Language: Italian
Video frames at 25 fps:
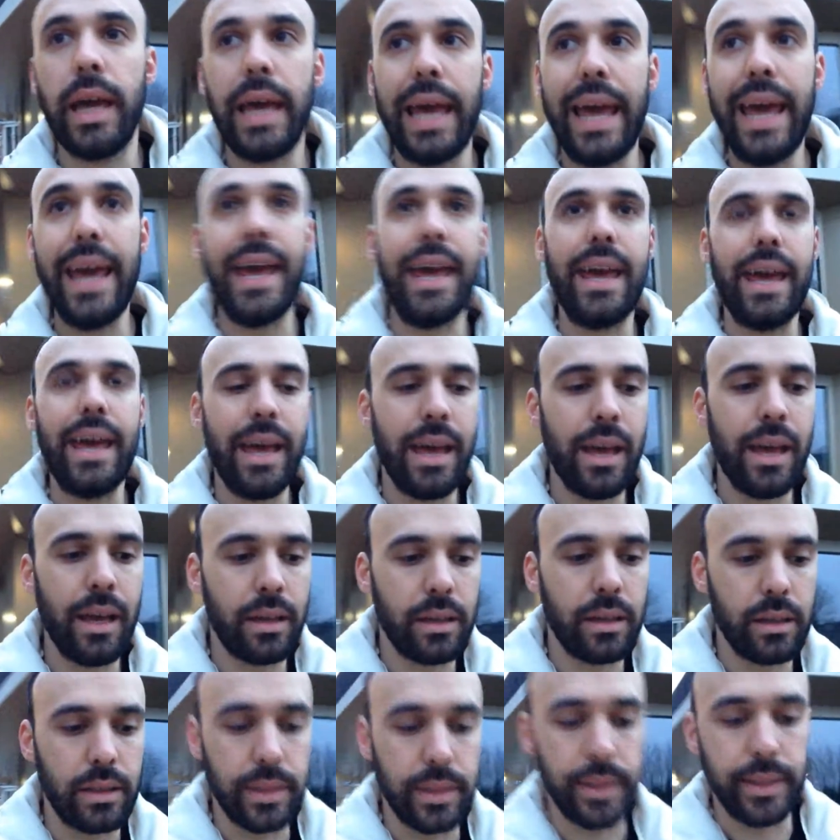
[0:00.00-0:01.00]
è
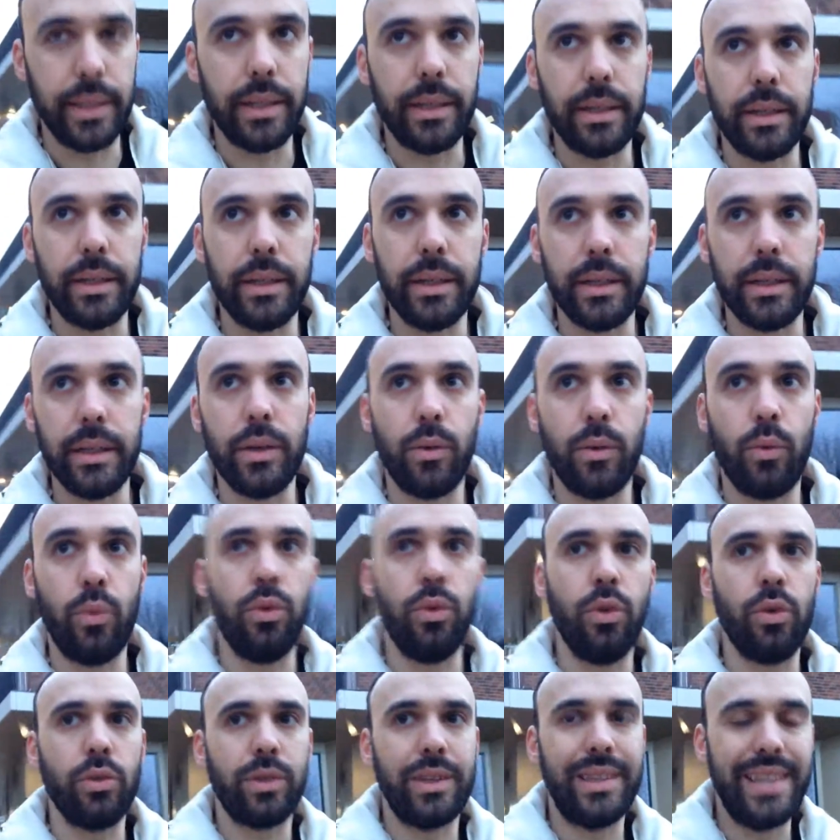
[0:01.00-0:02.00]
eh,
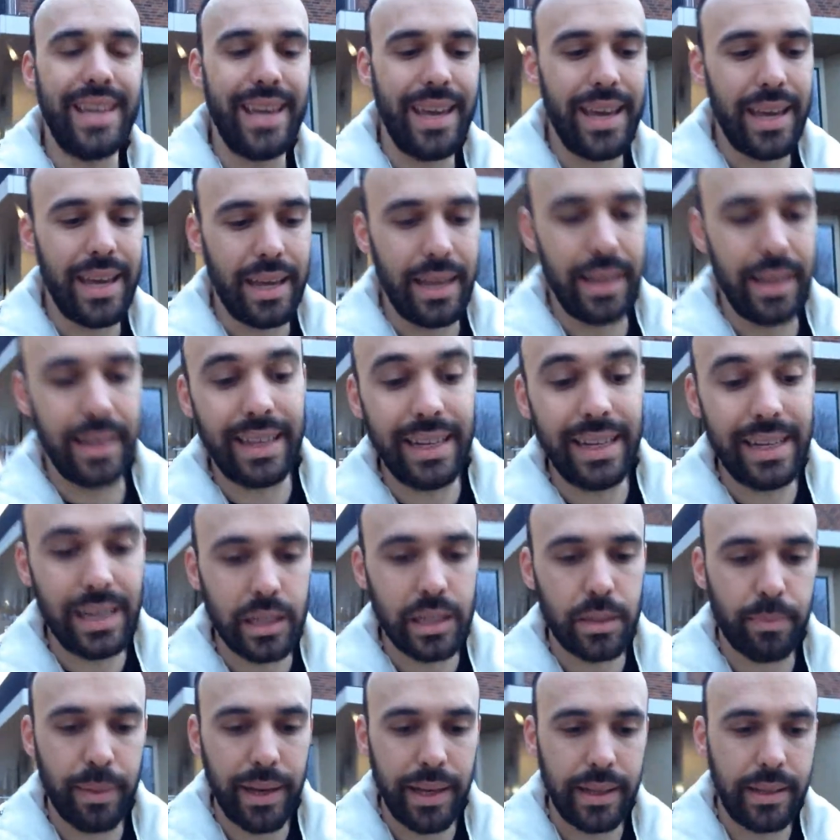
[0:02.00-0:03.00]
uno de- degli
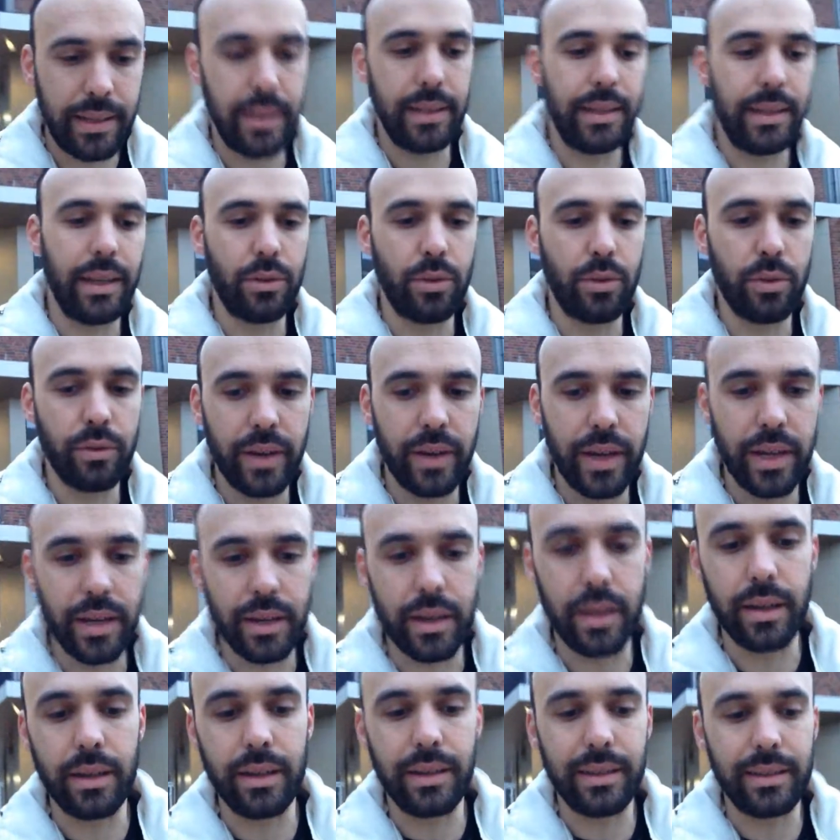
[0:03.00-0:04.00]
aspetti da
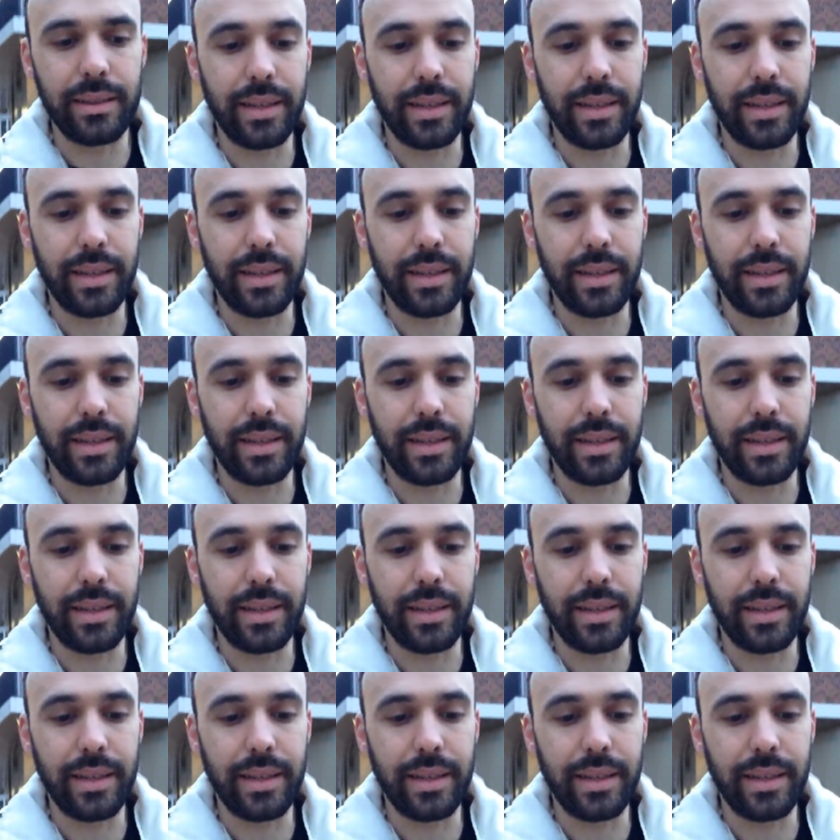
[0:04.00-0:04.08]
dover